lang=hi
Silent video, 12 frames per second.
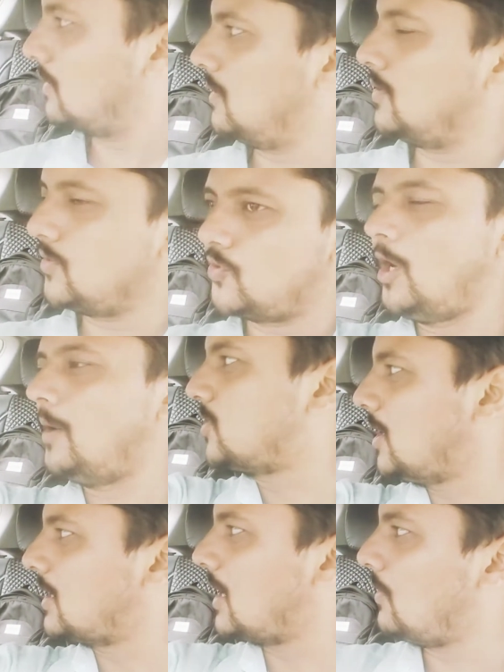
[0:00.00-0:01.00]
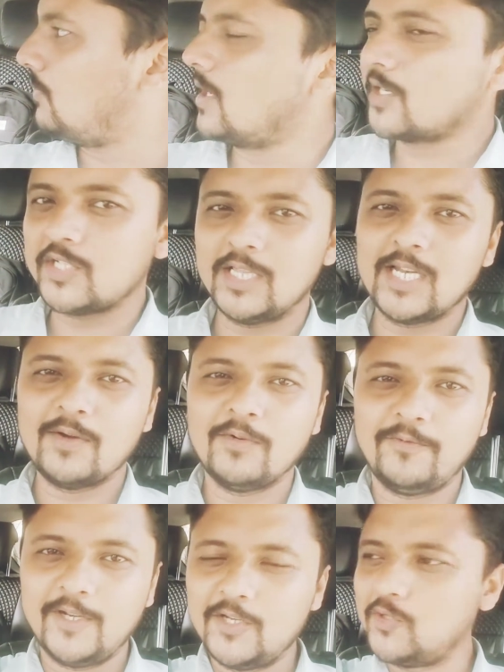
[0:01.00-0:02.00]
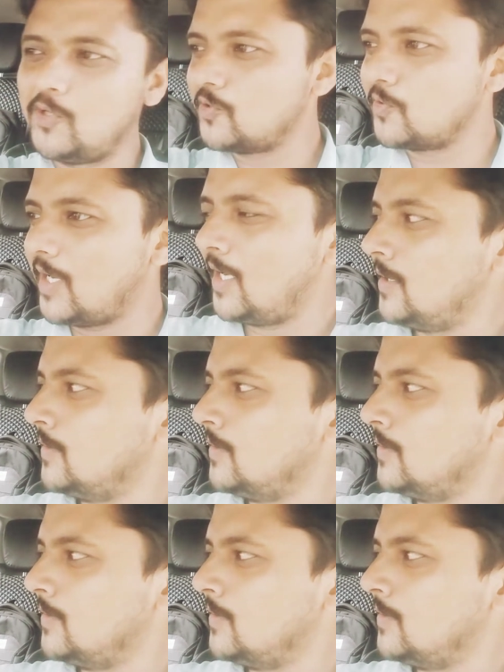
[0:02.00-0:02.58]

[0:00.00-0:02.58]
जॉब चल रहा है वर्क चल रहा है वो फिनिश हो चुका है